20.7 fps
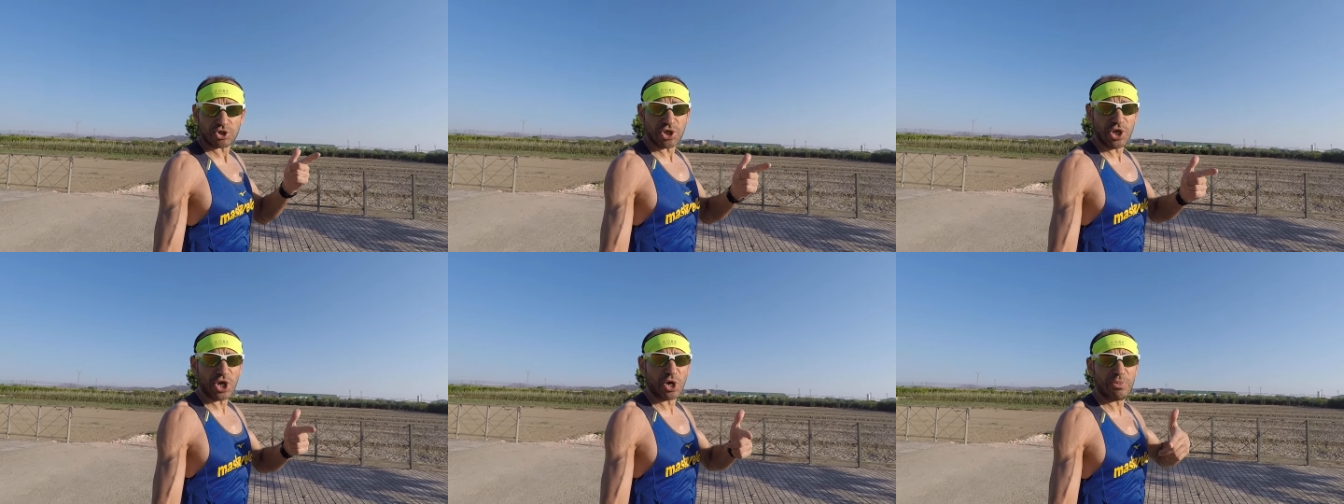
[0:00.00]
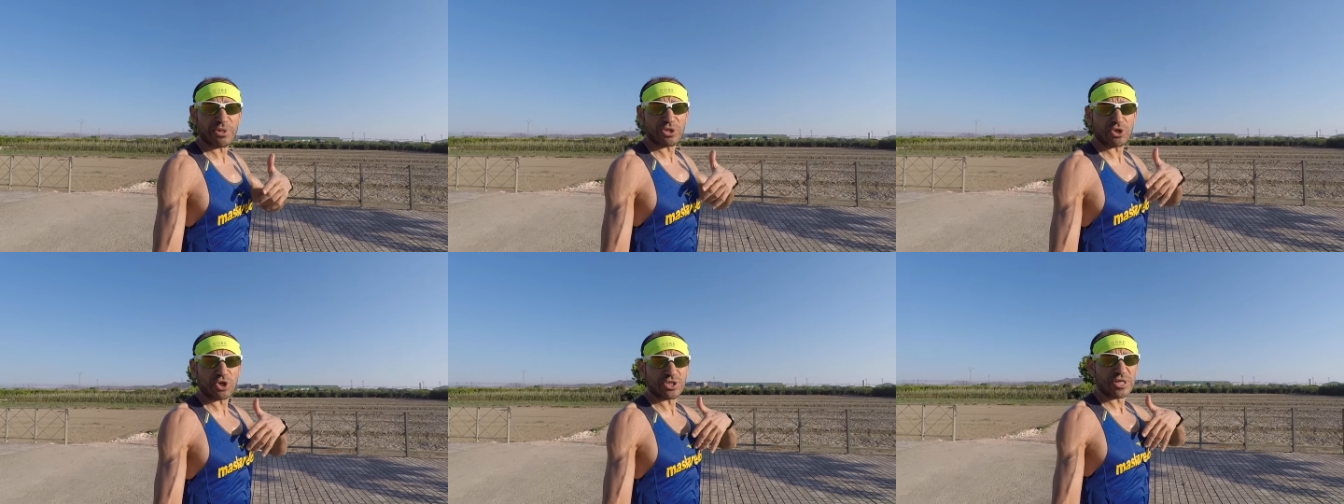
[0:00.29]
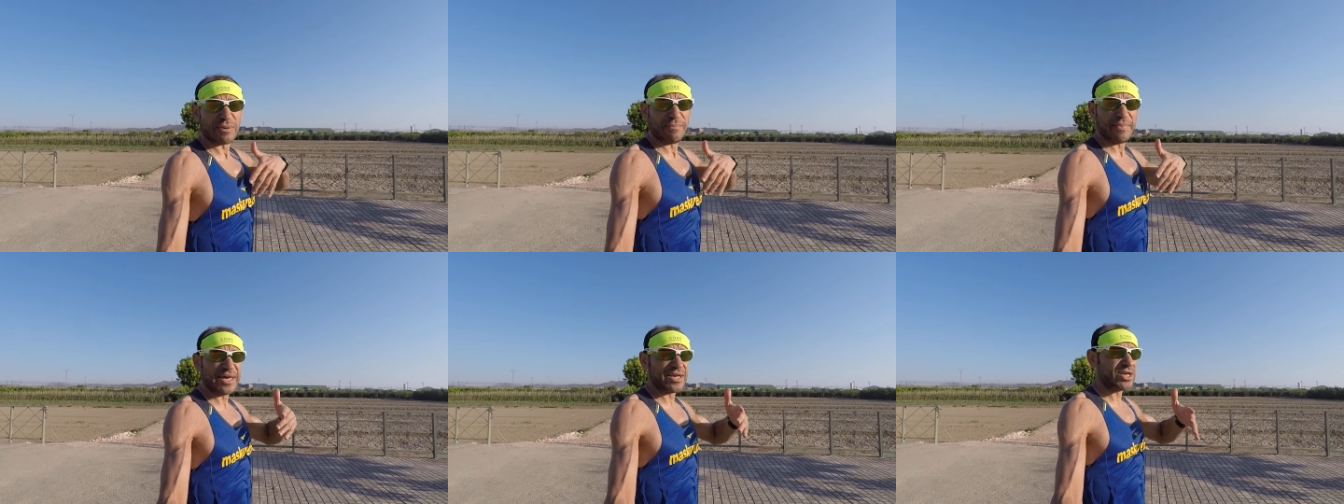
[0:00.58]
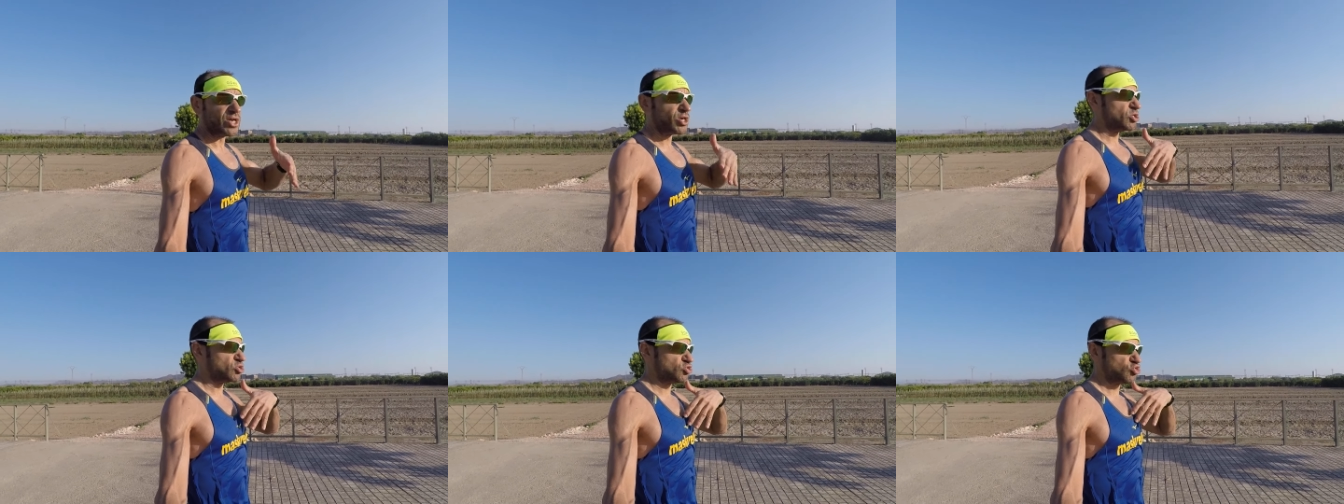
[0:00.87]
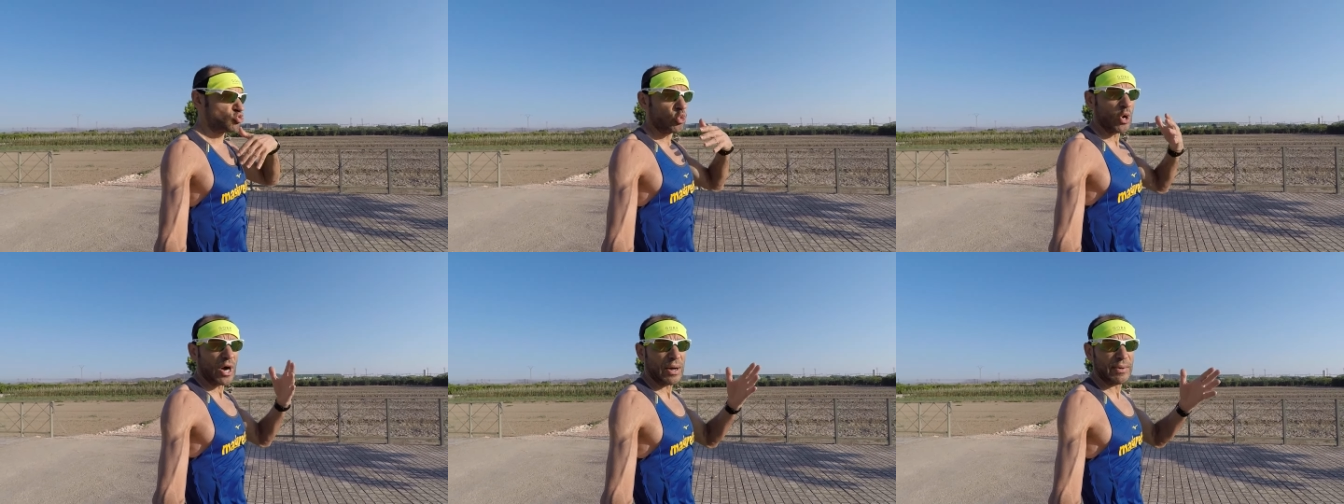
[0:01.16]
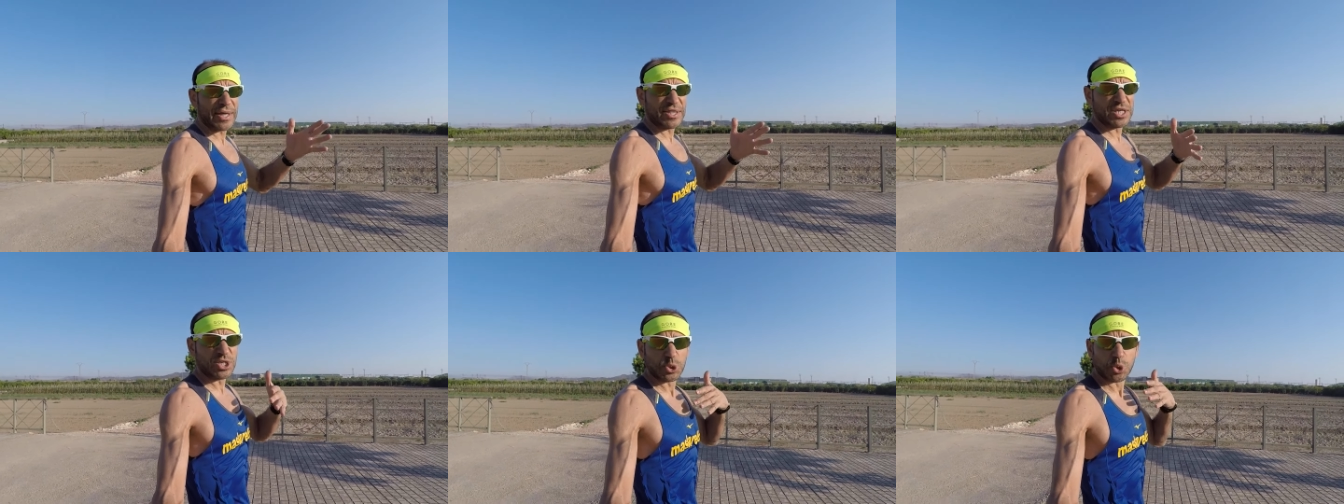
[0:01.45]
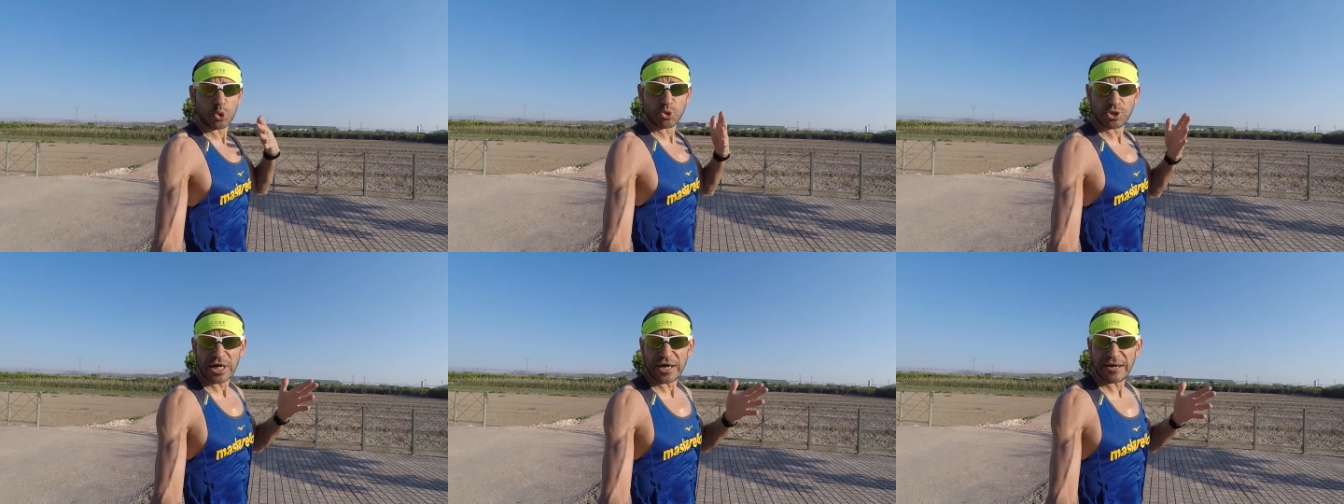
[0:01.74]
kilómetros también suave a
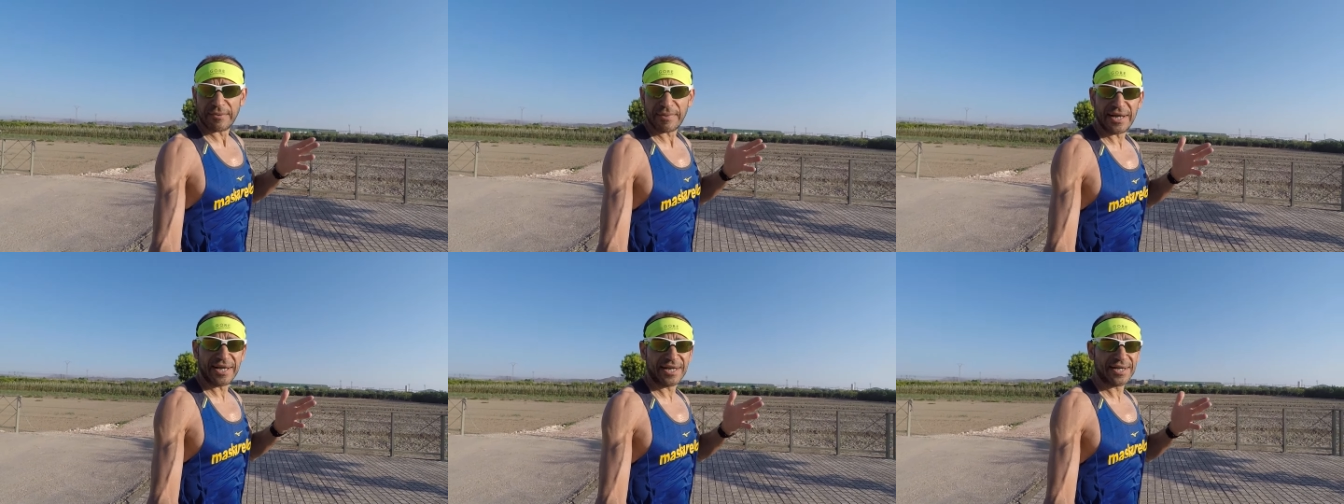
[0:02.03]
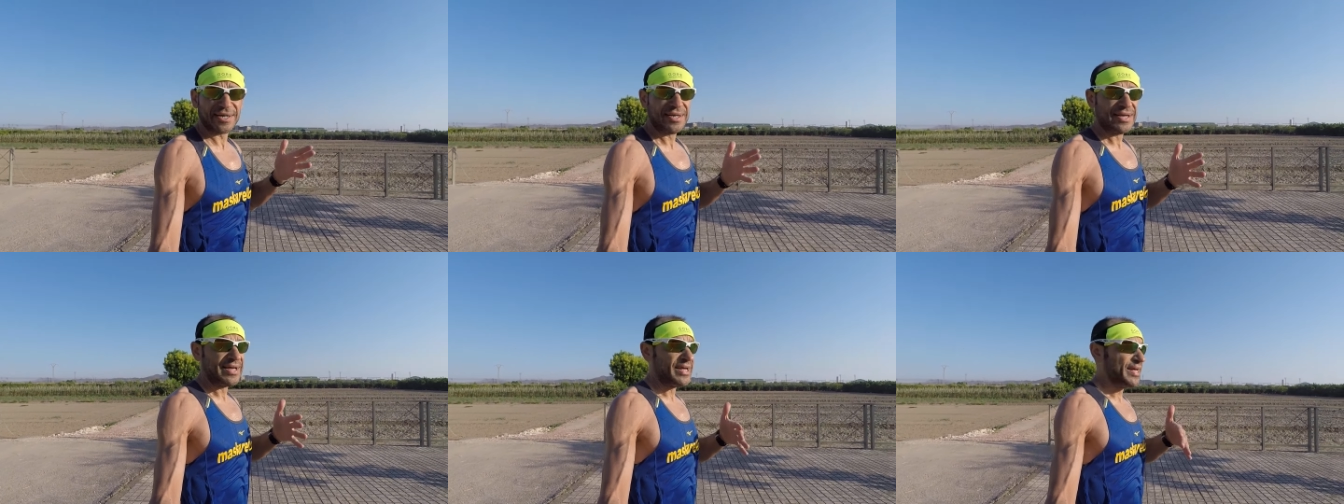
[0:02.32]
disfrutar, ¿vale?